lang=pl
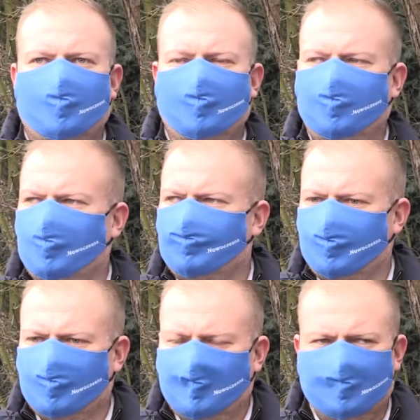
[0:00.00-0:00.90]
e,
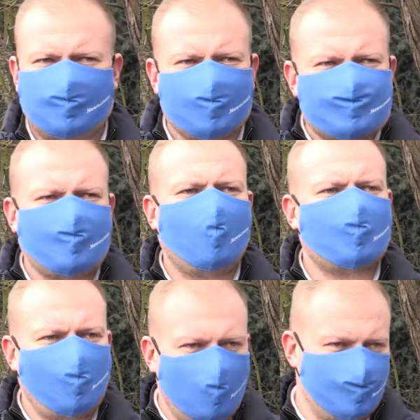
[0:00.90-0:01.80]
to jest
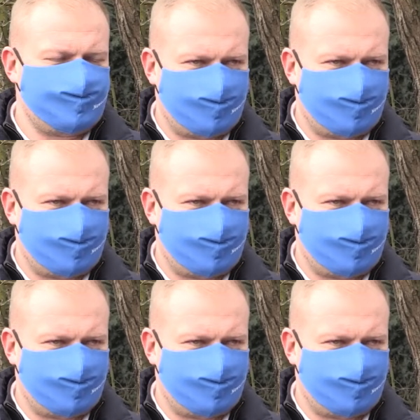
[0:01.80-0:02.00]
ogromny